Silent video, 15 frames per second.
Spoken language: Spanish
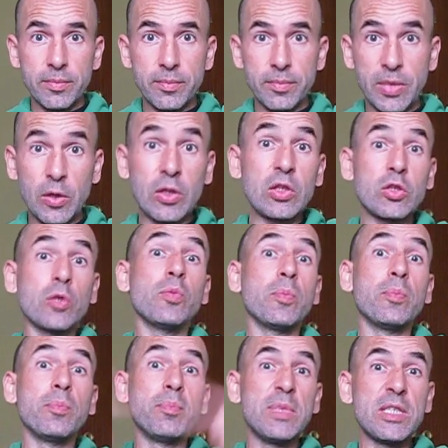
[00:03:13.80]
pero que
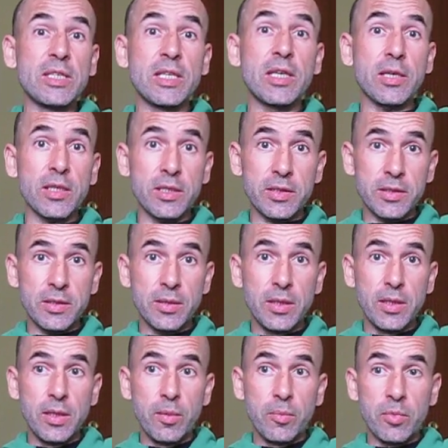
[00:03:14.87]
son mis tierras,
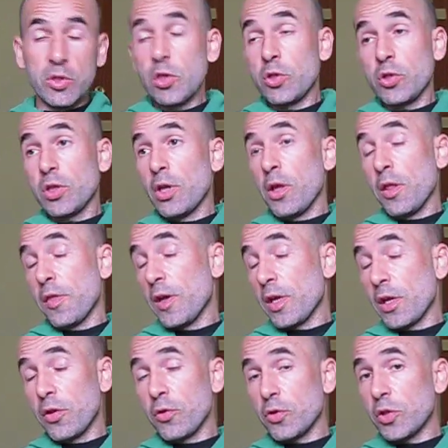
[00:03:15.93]
pues eso quiere decir
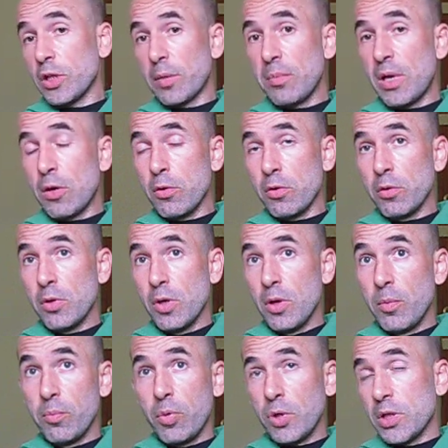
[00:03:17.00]
que yo no soy tan malo,
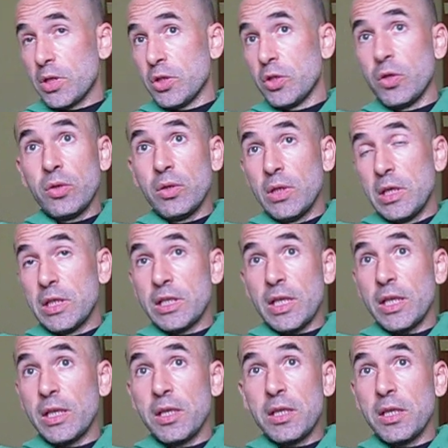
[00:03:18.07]
porque si no, esa
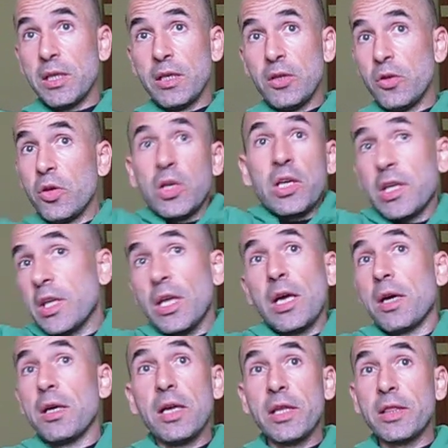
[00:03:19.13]
gente no
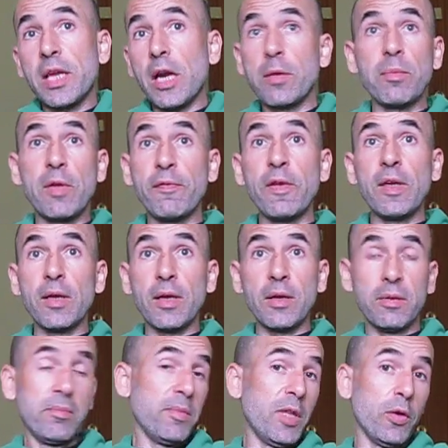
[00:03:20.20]
querría entrar en mi
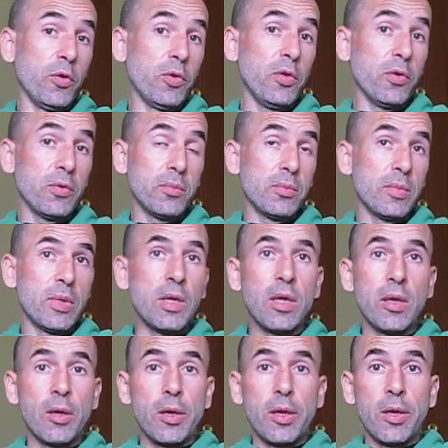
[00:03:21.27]
finca, digo yo.
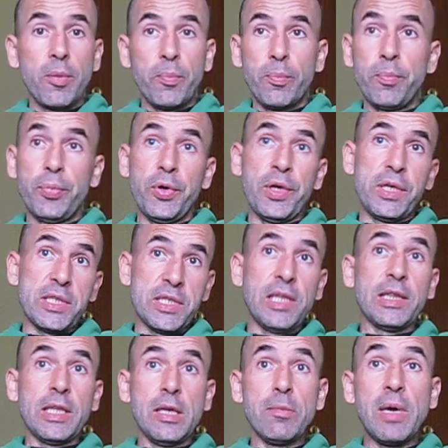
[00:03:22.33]
Pues
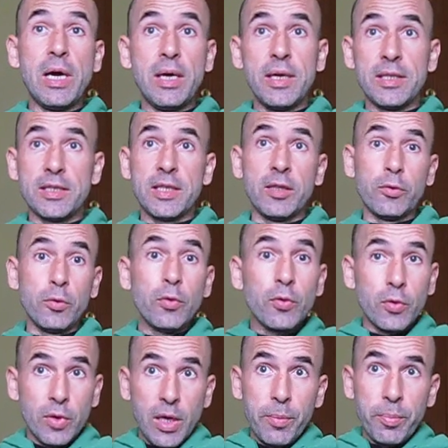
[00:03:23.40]
el tema es que
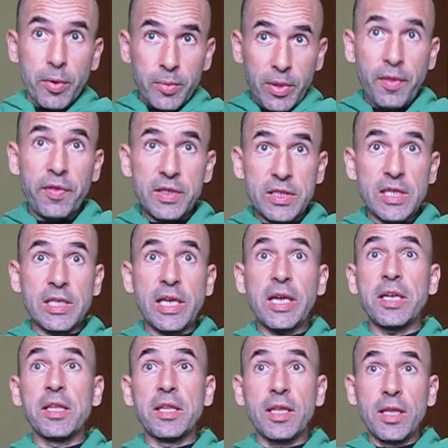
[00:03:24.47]
tú empobreces a esa
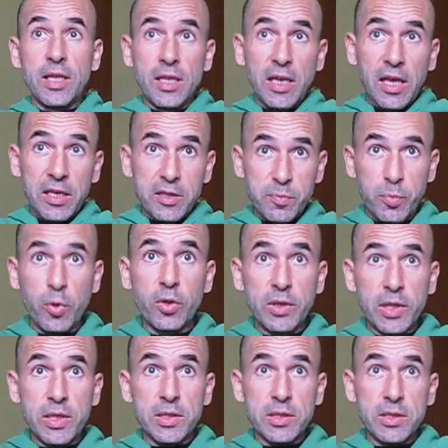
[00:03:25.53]
gente, la
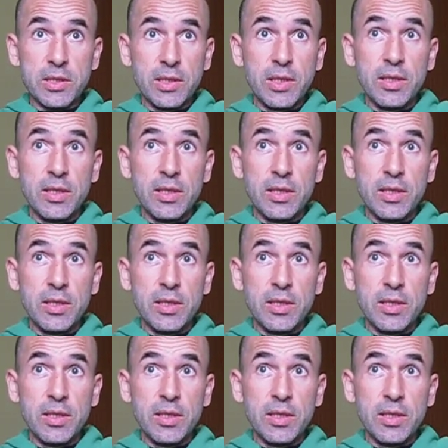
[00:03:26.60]
explotas,